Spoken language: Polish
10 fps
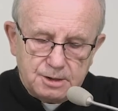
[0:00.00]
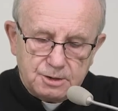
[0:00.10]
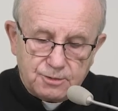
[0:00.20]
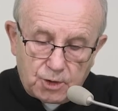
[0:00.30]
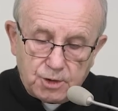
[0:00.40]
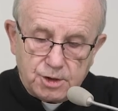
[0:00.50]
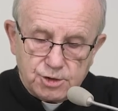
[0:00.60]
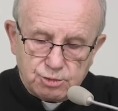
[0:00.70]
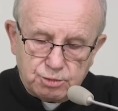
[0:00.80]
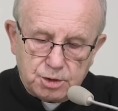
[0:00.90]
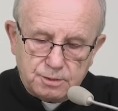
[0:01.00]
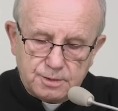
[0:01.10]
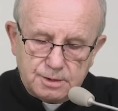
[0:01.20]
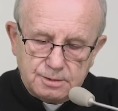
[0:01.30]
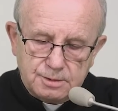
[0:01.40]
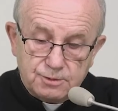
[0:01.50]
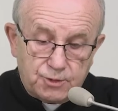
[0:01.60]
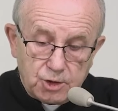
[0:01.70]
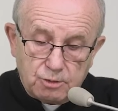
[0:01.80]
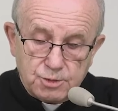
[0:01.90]
Twoje słowo,
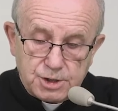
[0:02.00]
Twoją